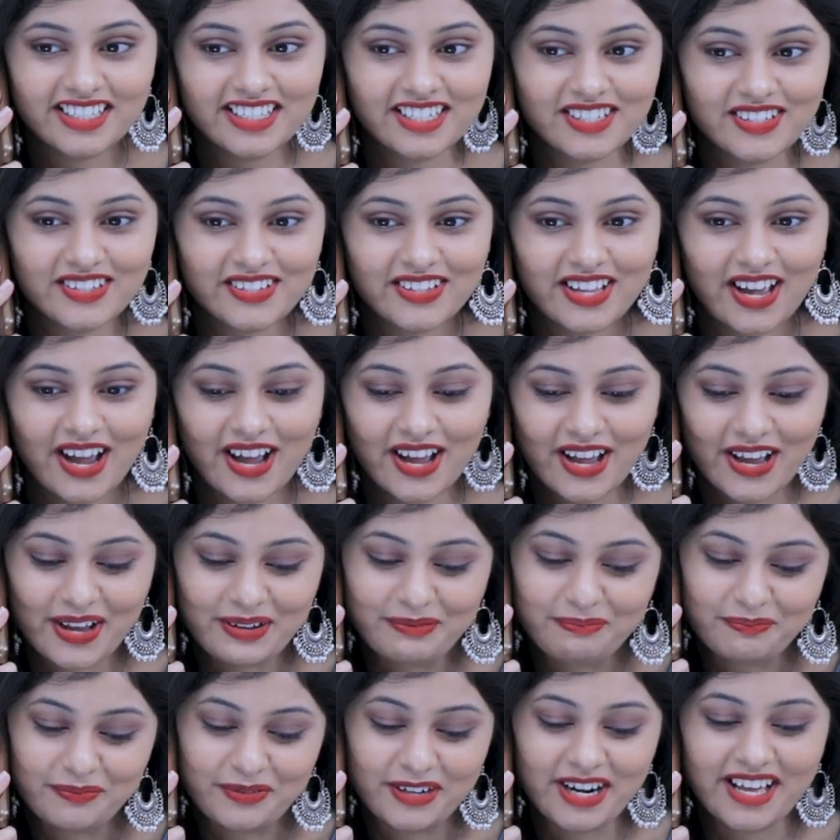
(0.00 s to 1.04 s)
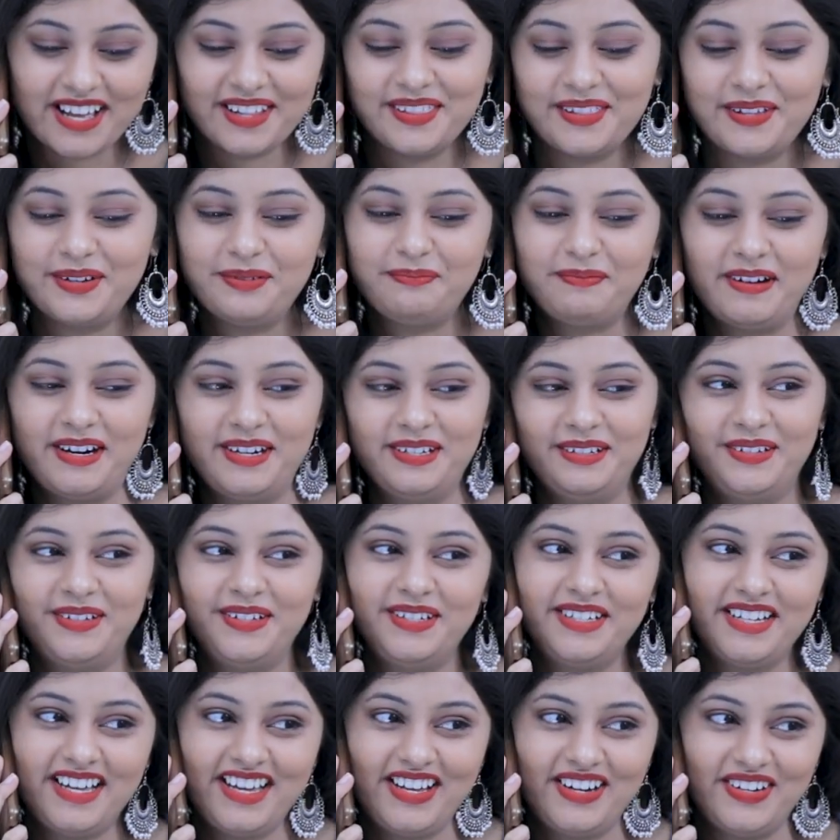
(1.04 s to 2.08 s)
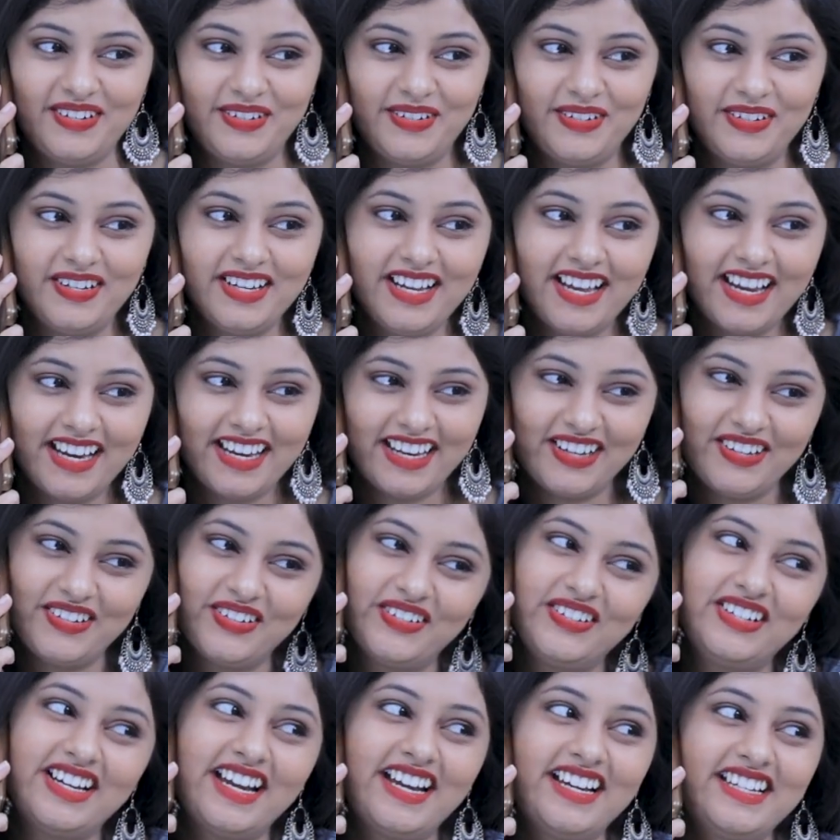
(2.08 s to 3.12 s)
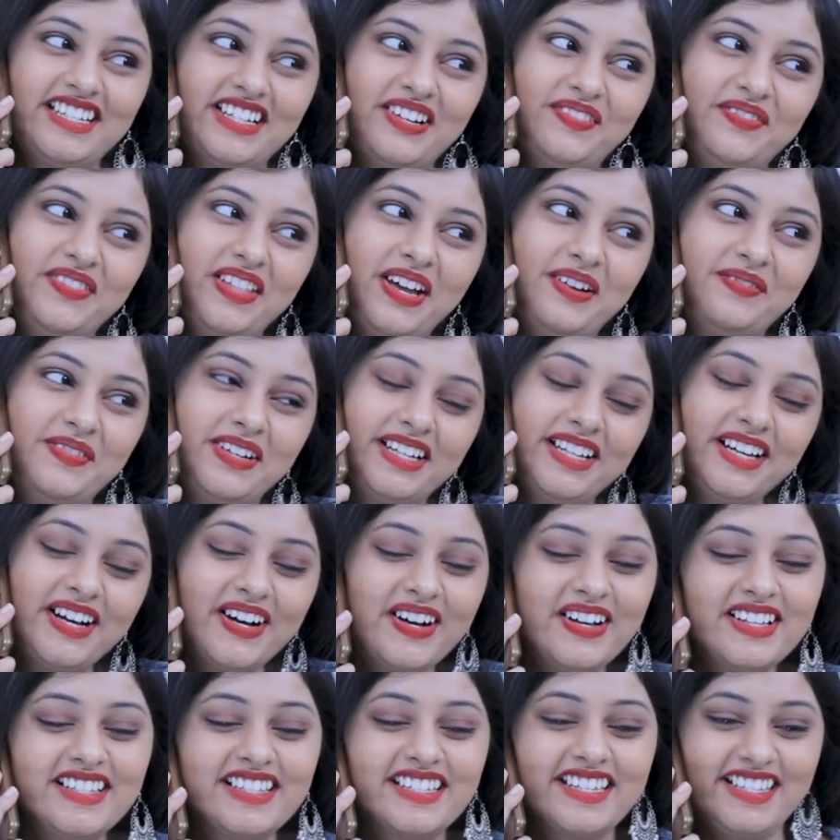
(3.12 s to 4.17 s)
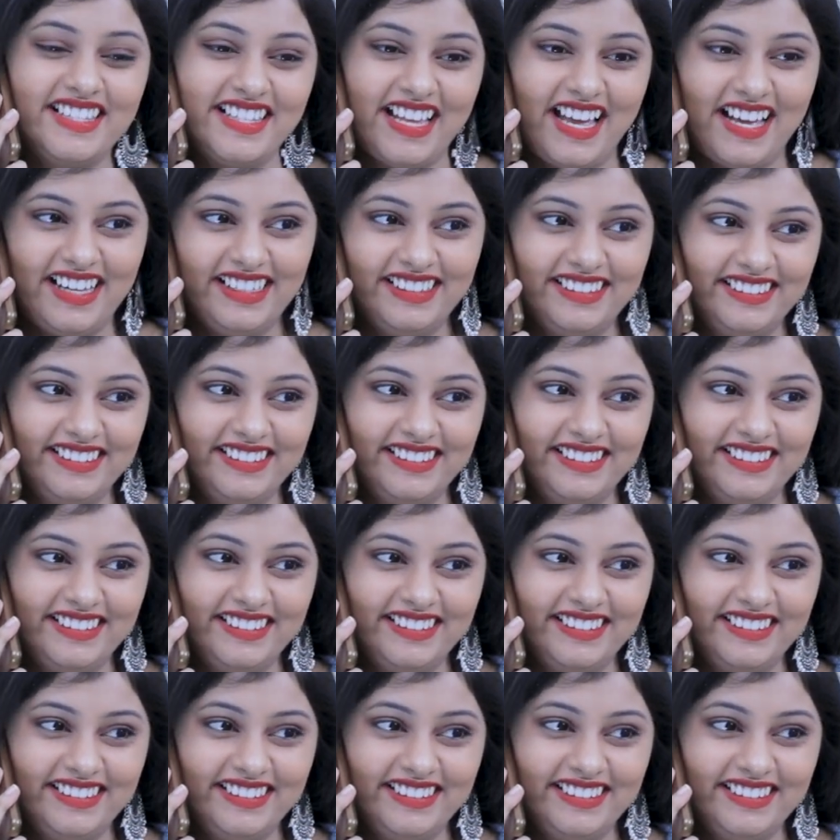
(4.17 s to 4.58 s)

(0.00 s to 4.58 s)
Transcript: వెయిట్ చేస్తున్నా ఇప్పుడే అందరూ పడుకున్నారు నీకు గుడ్ నైట్ చెప్దామని కాల్ చేశా